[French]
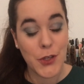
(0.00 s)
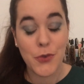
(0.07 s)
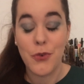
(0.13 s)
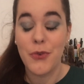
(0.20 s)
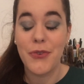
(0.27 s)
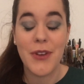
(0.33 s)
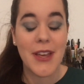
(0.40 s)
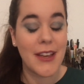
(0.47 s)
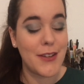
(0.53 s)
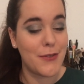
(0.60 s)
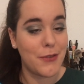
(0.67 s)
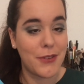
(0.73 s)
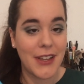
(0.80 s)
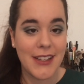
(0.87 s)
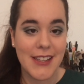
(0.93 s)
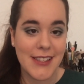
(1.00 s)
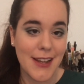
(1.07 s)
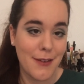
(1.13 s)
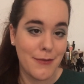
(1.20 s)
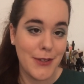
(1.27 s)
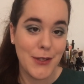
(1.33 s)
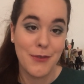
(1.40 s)
Je vous, je vous ferai des
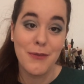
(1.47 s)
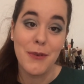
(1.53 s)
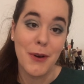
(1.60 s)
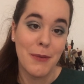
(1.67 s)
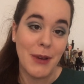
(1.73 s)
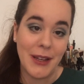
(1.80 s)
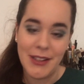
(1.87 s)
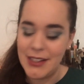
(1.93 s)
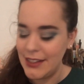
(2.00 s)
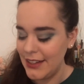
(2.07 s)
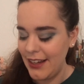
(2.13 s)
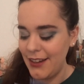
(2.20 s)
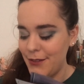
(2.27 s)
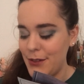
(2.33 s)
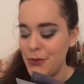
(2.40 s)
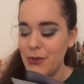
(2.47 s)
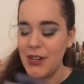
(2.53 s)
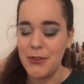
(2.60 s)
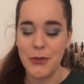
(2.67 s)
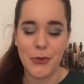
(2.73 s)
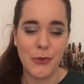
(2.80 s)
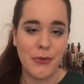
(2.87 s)
selfies, je vous promets. De toute façon, j'ai
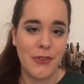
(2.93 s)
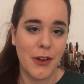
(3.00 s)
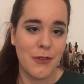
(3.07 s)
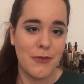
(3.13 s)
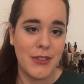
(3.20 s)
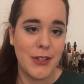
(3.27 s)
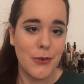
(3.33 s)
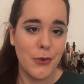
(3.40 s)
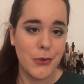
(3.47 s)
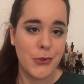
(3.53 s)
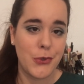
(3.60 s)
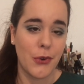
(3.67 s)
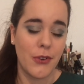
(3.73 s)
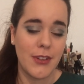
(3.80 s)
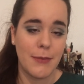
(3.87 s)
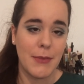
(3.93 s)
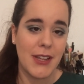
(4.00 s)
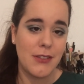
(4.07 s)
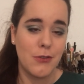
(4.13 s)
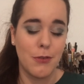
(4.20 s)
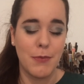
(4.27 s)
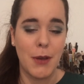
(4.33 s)
l'intention de faire une vidéo sur euh, des
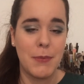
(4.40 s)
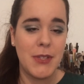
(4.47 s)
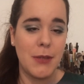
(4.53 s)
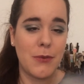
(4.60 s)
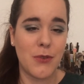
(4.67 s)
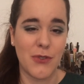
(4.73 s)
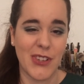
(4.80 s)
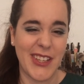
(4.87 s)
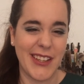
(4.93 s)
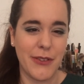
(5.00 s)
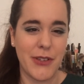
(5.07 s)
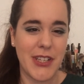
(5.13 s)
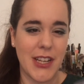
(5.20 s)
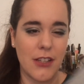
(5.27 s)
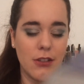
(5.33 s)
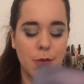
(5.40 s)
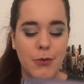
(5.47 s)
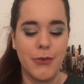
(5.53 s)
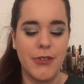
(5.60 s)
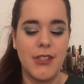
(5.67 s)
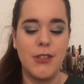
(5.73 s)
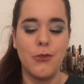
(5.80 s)
masques papier, parce que j'en ai de chez
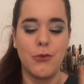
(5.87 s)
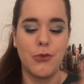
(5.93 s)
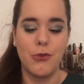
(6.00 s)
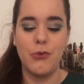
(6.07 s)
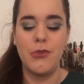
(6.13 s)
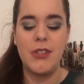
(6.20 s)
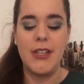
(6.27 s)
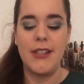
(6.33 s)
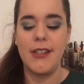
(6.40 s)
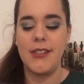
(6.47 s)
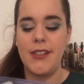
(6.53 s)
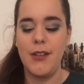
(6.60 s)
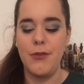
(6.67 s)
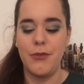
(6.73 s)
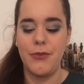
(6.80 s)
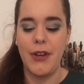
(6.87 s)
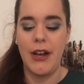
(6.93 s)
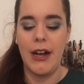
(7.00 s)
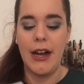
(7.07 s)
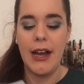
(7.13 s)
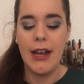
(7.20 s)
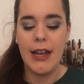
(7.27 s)
Adopt aussi, donc de tous les tester, de vous
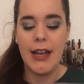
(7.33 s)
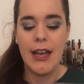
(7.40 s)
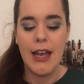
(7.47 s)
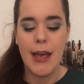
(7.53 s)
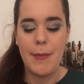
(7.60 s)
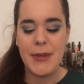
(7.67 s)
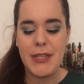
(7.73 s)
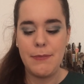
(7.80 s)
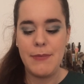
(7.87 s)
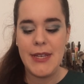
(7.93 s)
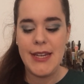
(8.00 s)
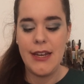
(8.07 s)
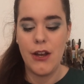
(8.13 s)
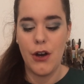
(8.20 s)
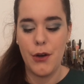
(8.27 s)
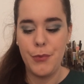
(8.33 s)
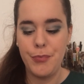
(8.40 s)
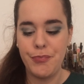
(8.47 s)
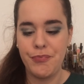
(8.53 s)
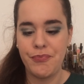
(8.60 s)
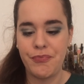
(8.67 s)
faire un, petit bilan.